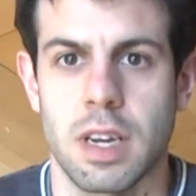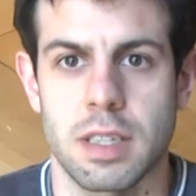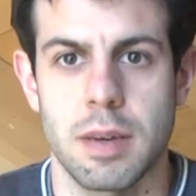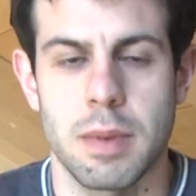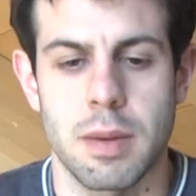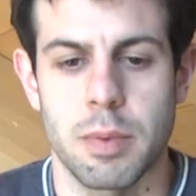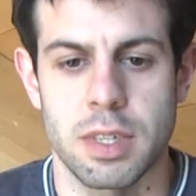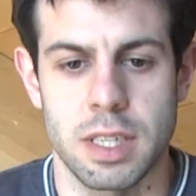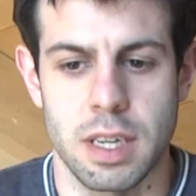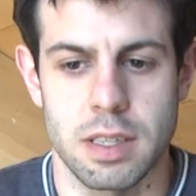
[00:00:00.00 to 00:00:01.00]
assieme alla
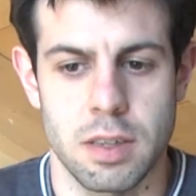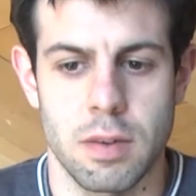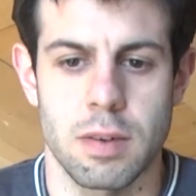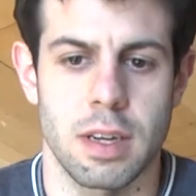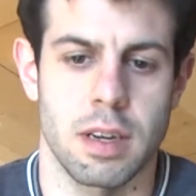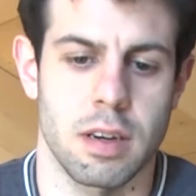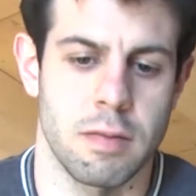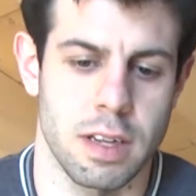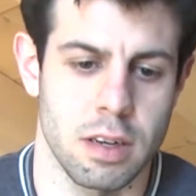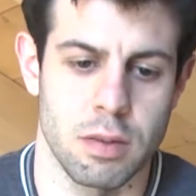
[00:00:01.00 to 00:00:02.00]
progettazione
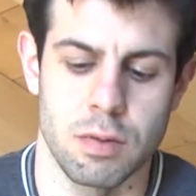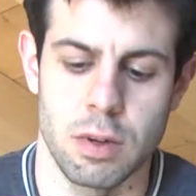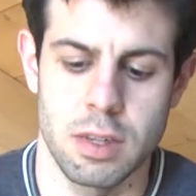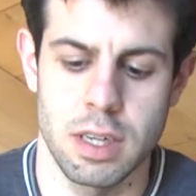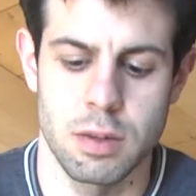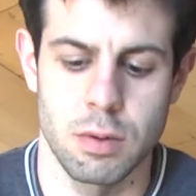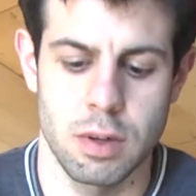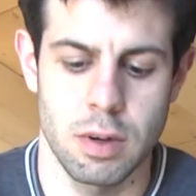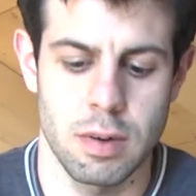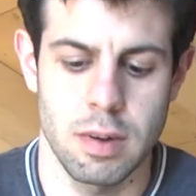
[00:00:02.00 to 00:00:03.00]
fatta con Giulio
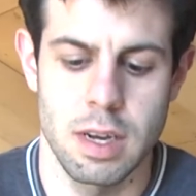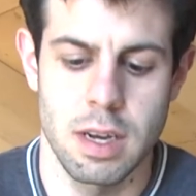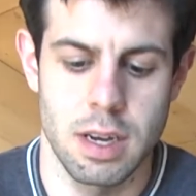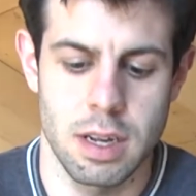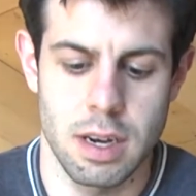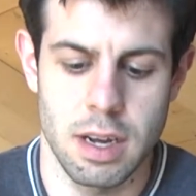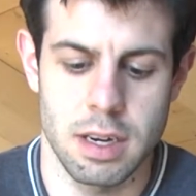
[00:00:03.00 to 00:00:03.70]
Gianturco la